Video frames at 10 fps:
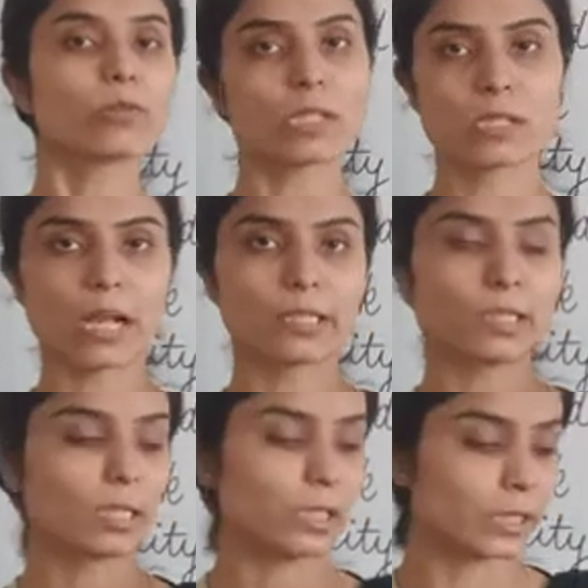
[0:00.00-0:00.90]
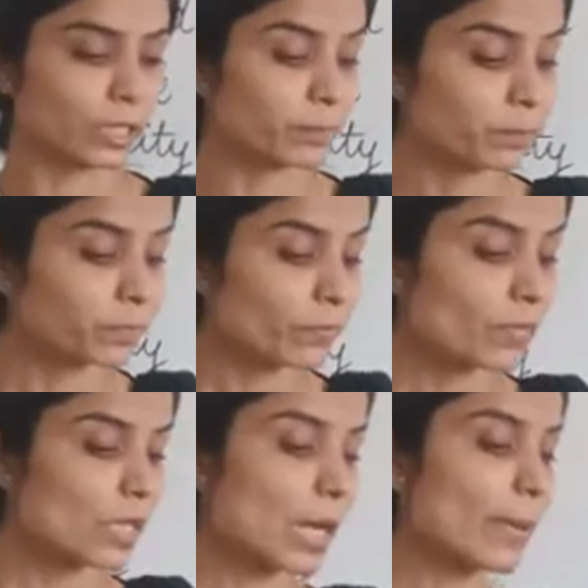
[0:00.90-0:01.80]
उसके साथ ही कर लेंगे
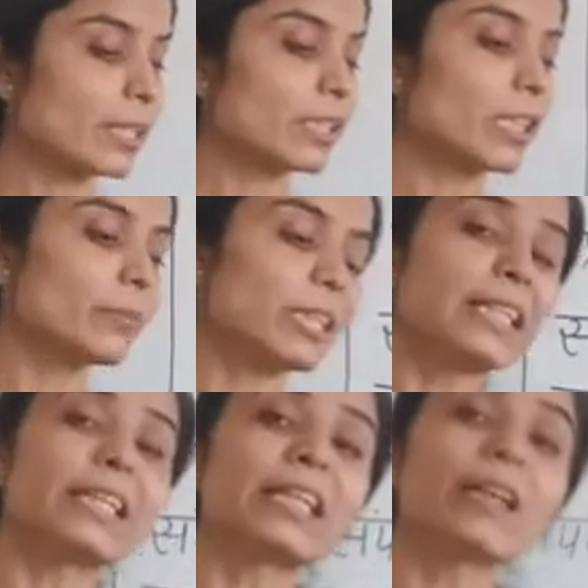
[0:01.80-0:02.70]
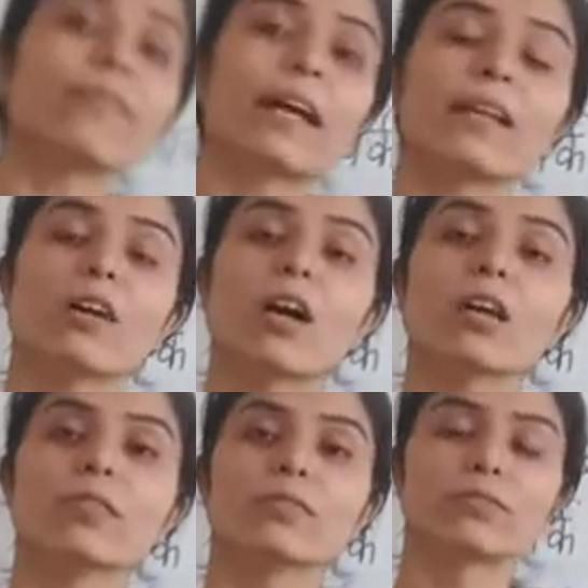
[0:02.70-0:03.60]
अब आते हैं हम डिलीटिंग का फाइल और
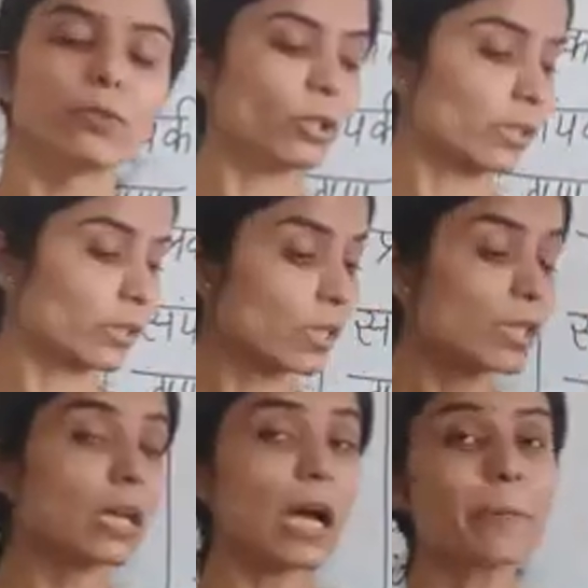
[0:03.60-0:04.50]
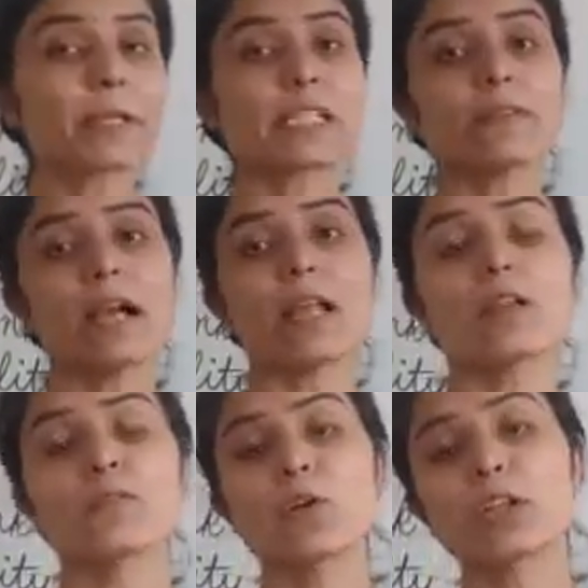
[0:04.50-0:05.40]
फोल्डर अब किसी फाइल
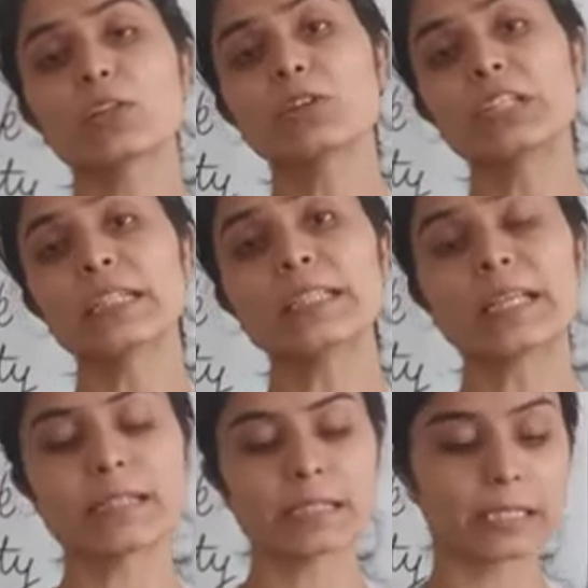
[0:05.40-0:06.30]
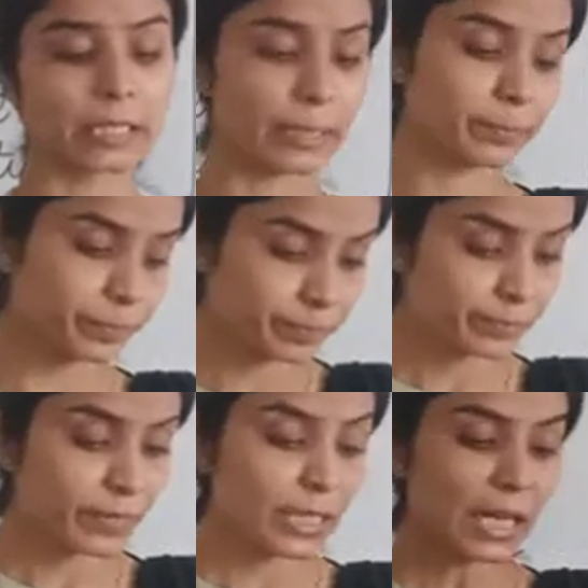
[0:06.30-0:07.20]
और फोल्डर को डिलीट कैसे करना है
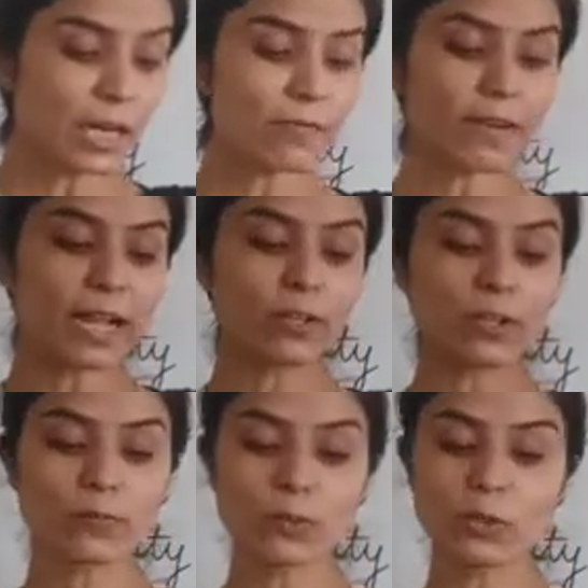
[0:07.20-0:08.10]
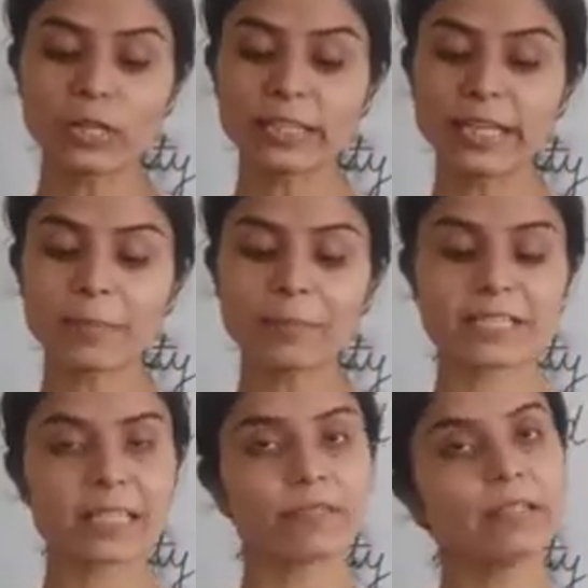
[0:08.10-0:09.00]
और फाइल और फोल्डर कैन बी
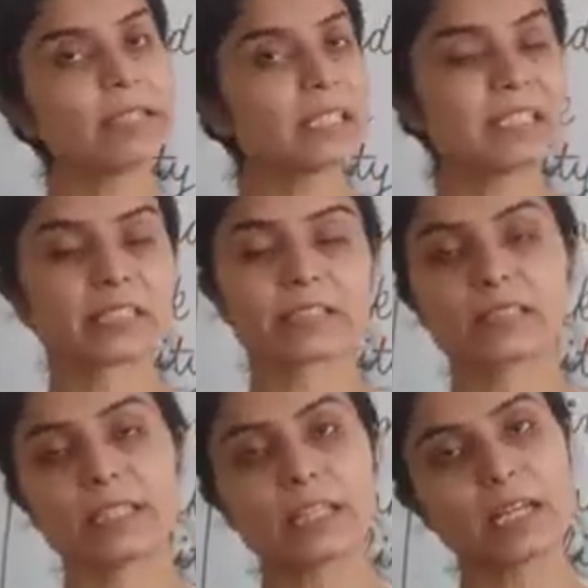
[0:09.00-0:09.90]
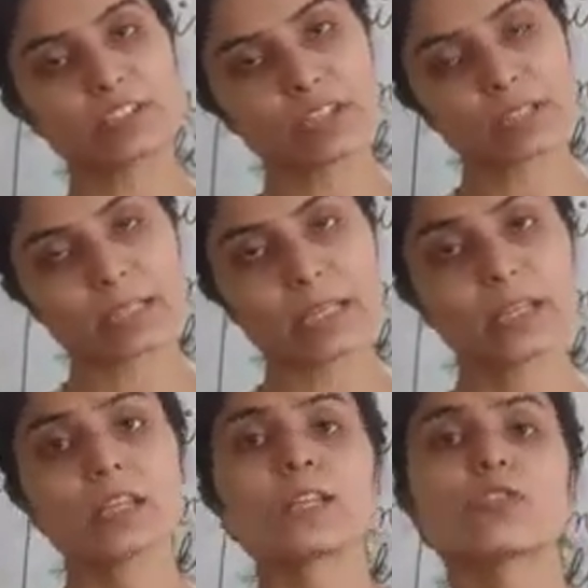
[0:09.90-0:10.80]
सेफली डिलीटेड अच्छे से
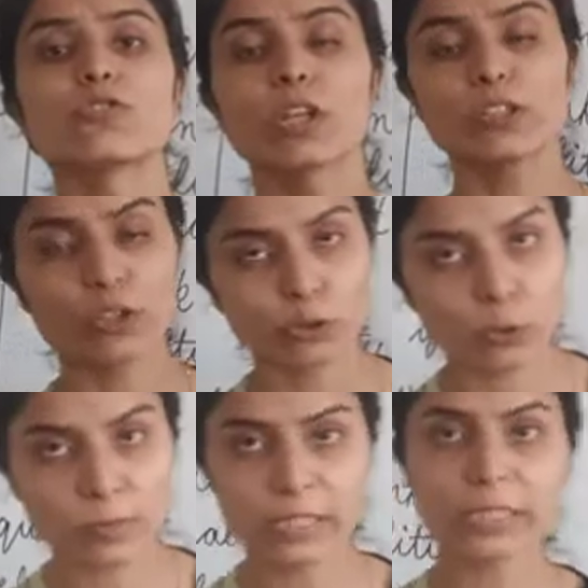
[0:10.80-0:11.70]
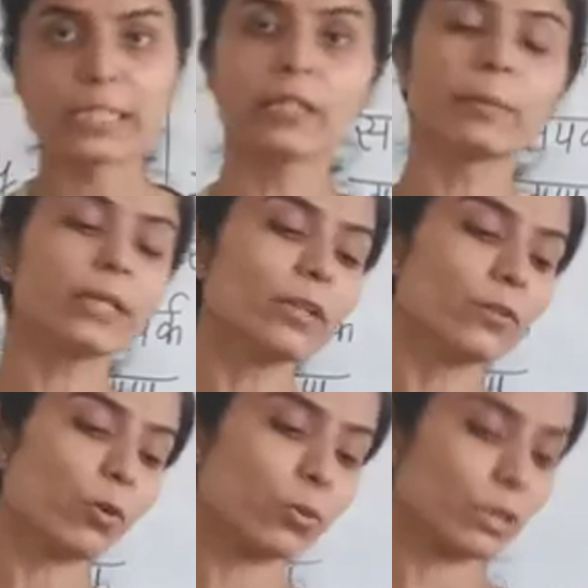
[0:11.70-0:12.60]
सुरक्षित रूप से डिलीट भी
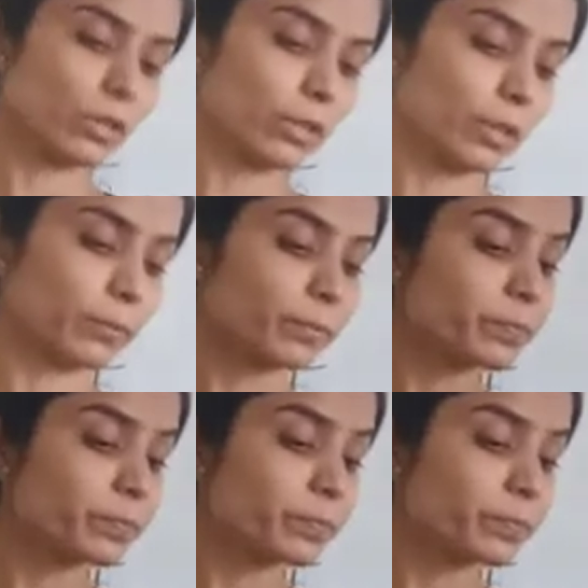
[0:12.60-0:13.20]
हो सकते हैं